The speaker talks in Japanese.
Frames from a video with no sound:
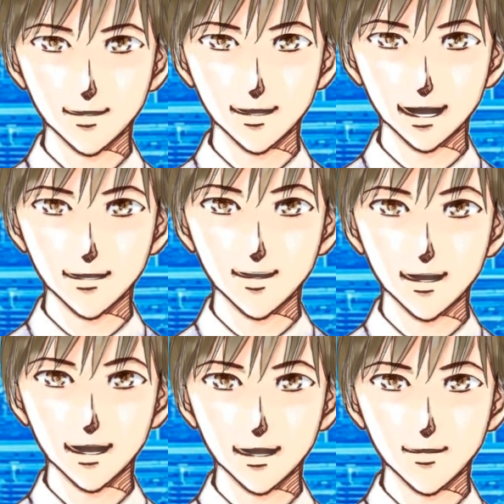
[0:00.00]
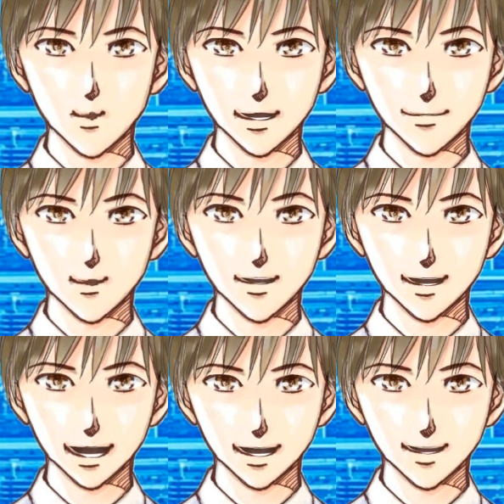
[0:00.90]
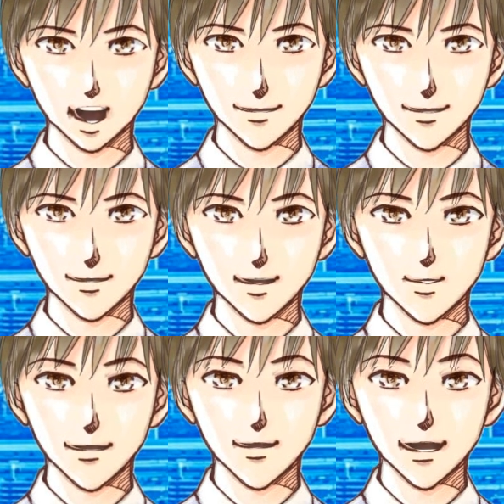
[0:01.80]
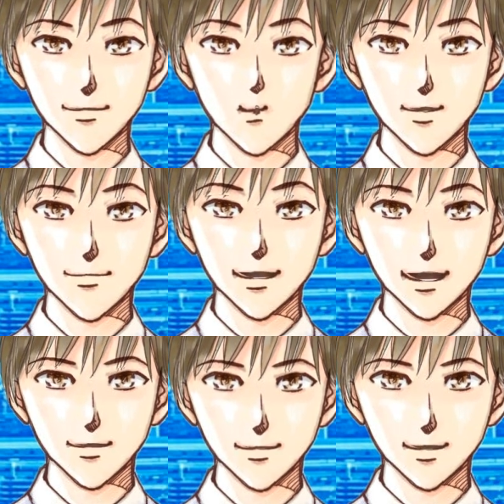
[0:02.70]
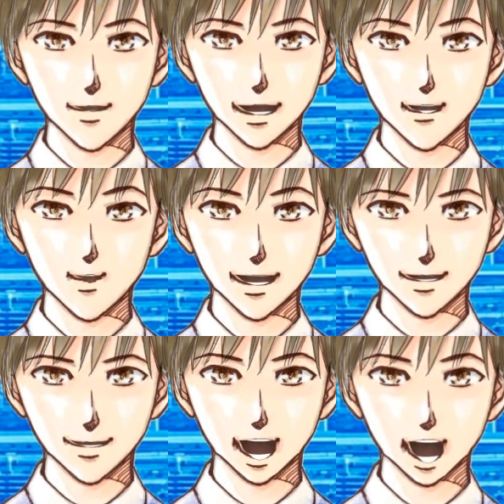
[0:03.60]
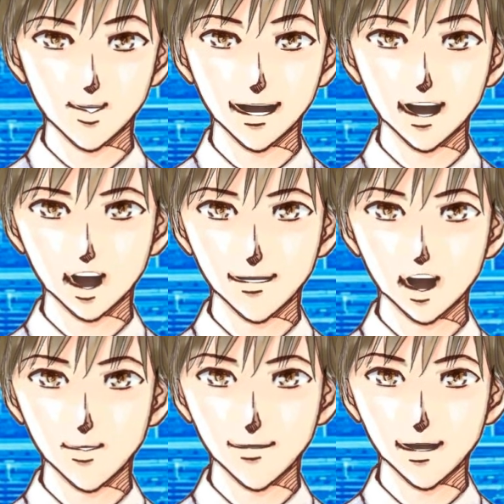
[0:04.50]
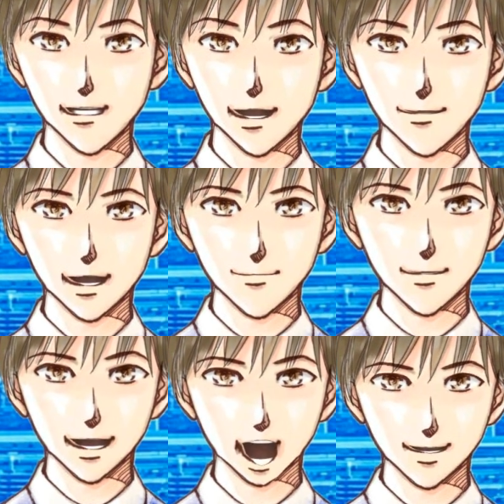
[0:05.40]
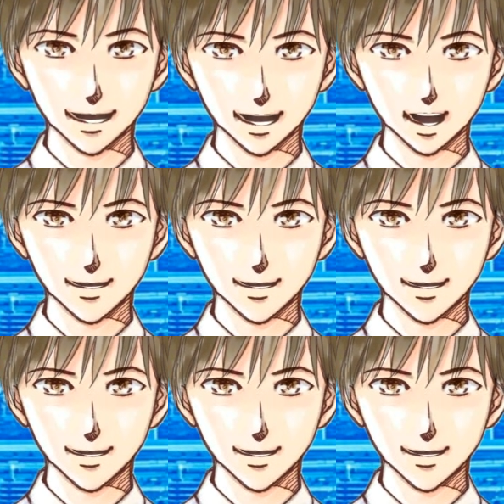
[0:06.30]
前回は約200万人が訪れた大行事で、今年も大勢の参拝者らでにぎわっていま